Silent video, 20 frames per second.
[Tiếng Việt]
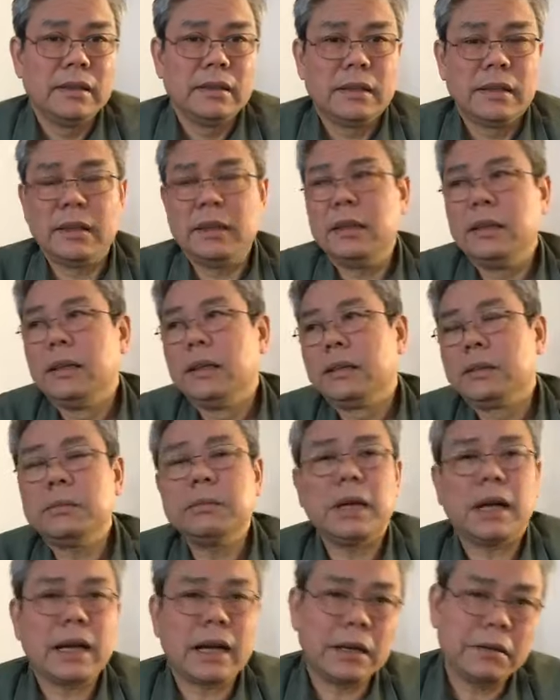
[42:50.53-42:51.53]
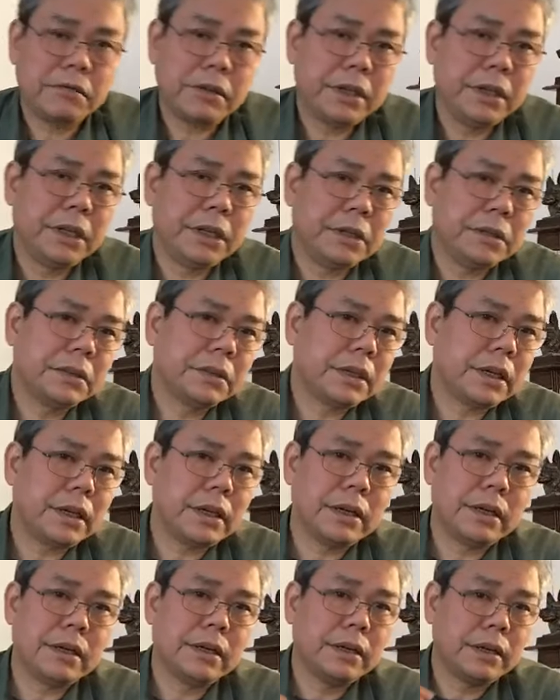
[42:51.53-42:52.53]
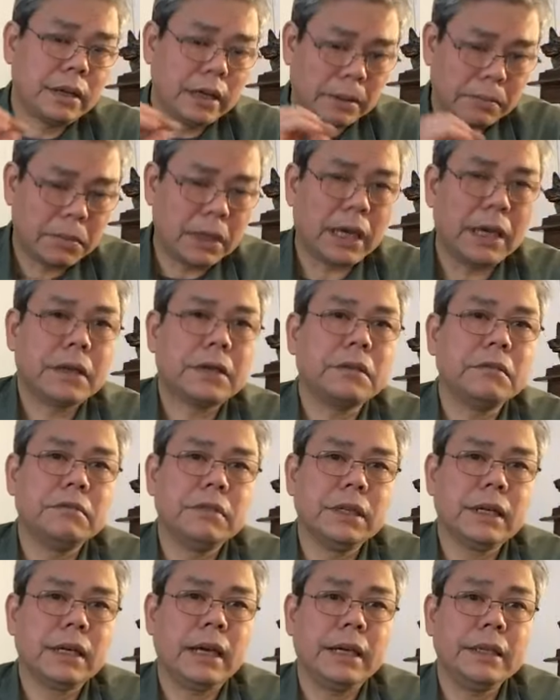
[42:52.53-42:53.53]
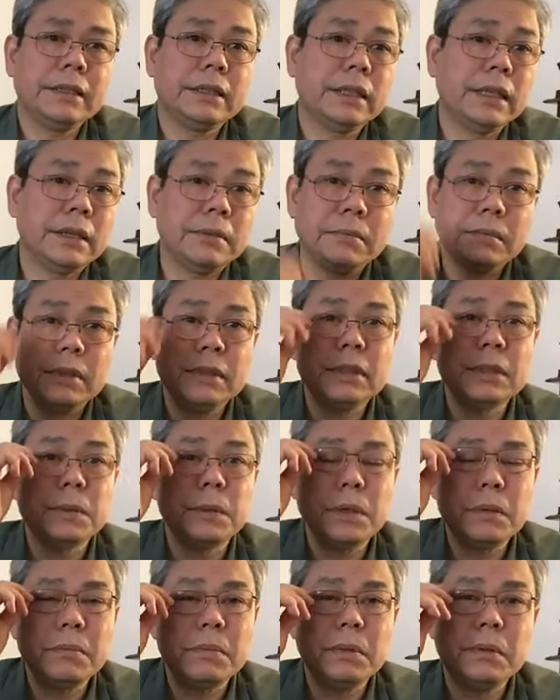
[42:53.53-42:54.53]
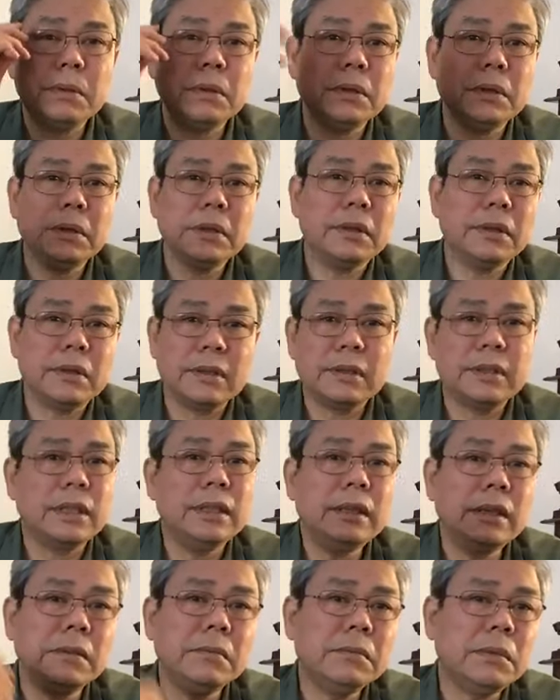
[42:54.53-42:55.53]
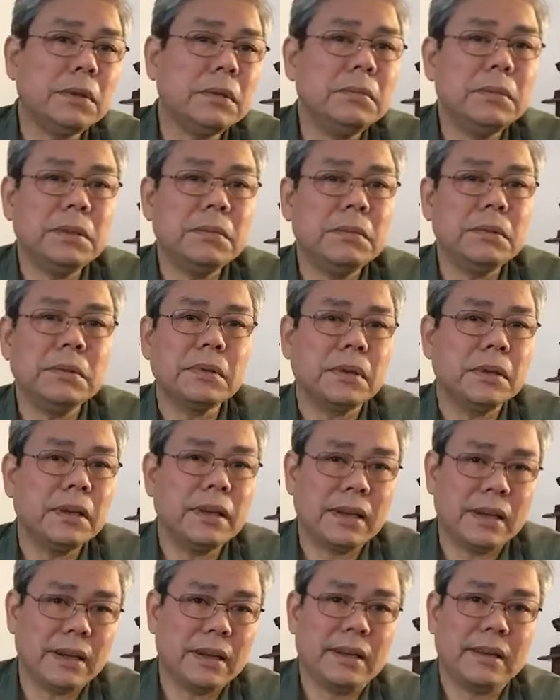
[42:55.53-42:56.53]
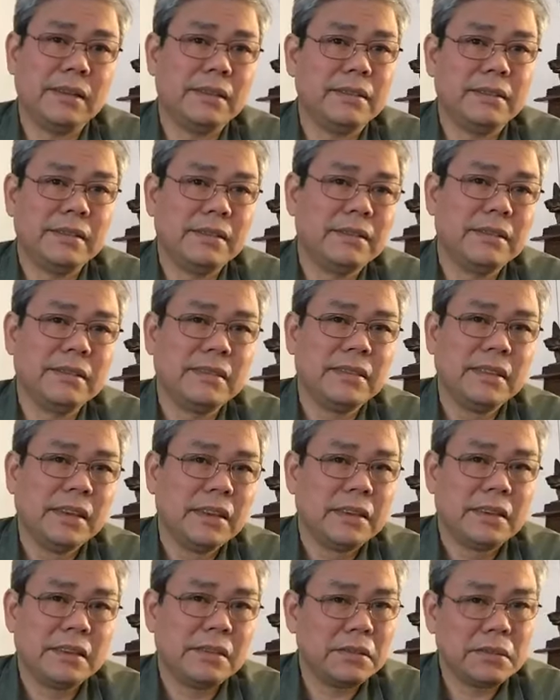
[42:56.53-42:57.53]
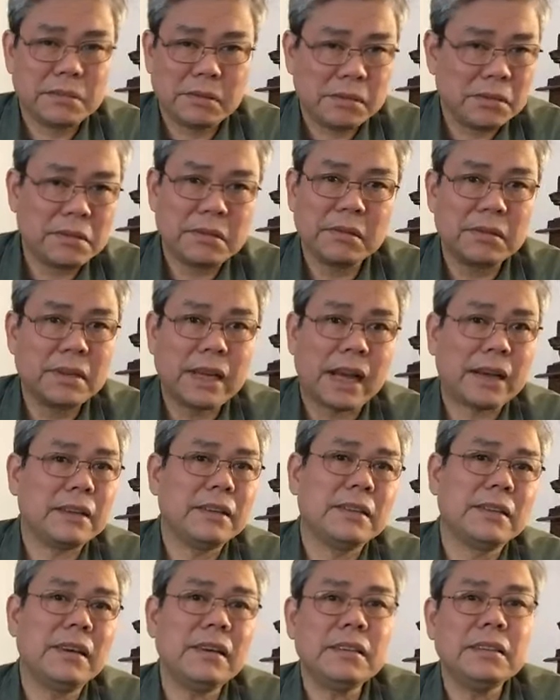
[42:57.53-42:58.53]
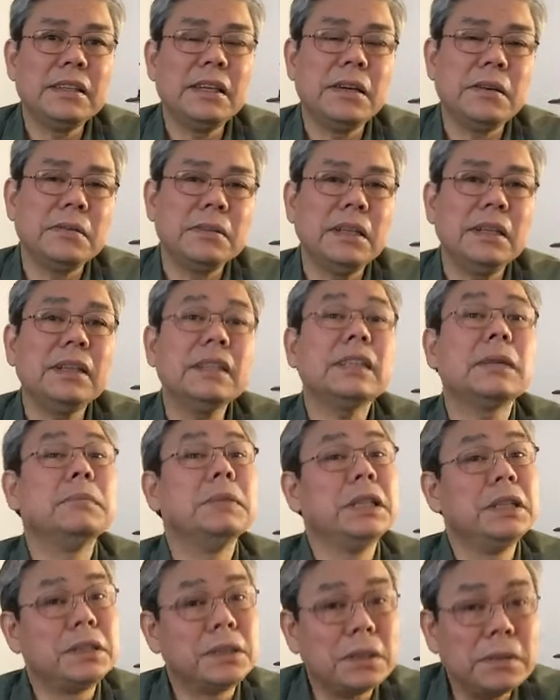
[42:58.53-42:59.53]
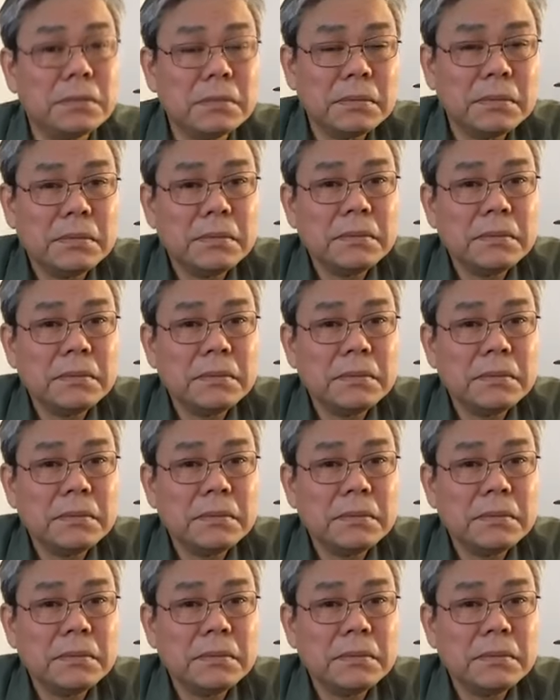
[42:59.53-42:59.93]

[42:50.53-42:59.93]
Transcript: Thì chúng ta cần phải hiểu rằng lập lại cùng với các anh chị em sự tuyên bố đó chính ông Thum ông cũng nói là uh, đạt được rất nhiều những cái tầm nhìn chung